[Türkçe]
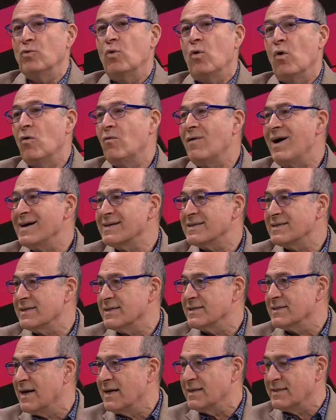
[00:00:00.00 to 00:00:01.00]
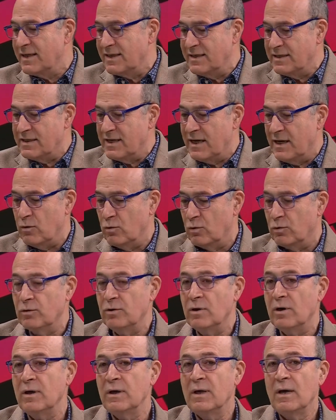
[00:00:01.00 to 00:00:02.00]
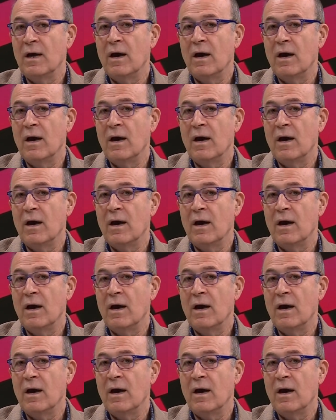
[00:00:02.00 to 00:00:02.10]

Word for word: o varsa zaten hikaye oluyor.